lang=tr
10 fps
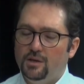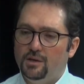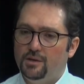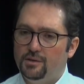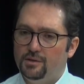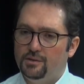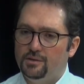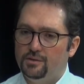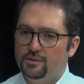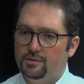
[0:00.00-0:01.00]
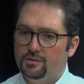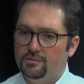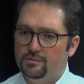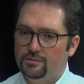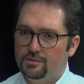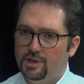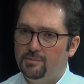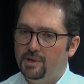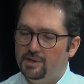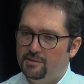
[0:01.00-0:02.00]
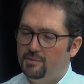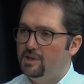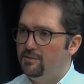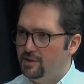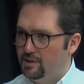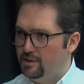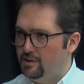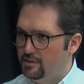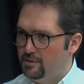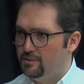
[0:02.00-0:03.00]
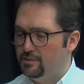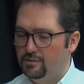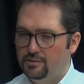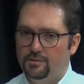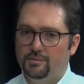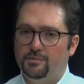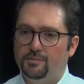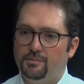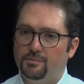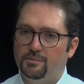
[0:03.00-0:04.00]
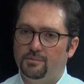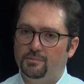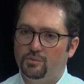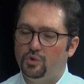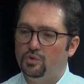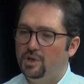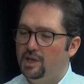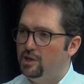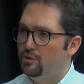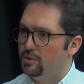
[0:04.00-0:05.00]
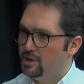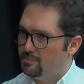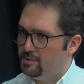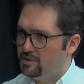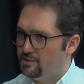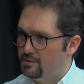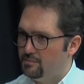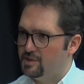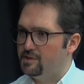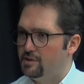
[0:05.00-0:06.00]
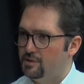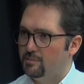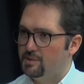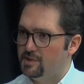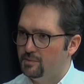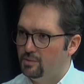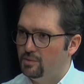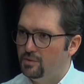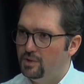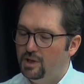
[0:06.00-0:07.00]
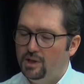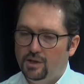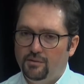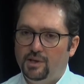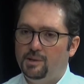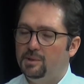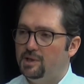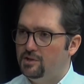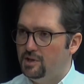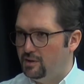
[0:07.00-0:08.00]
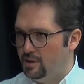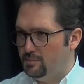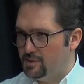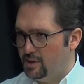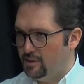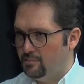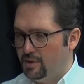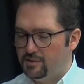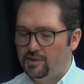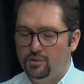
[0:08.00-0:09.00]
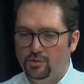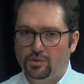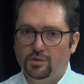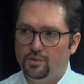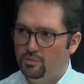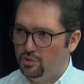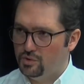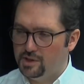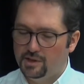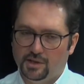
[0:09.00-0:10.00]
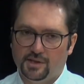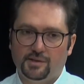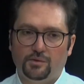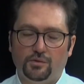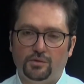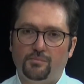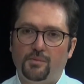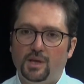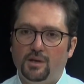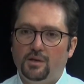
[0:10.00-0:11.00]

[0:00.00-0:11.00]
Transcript: Ee, İyi Parti milletvekili hı hı. E, bu konuyla ilgili olarak bir basın açıklaması yapıyor ve Libya'daki şehitlerimizden bahsediyor. Ümit Özal'ı kastediyorum. Evet.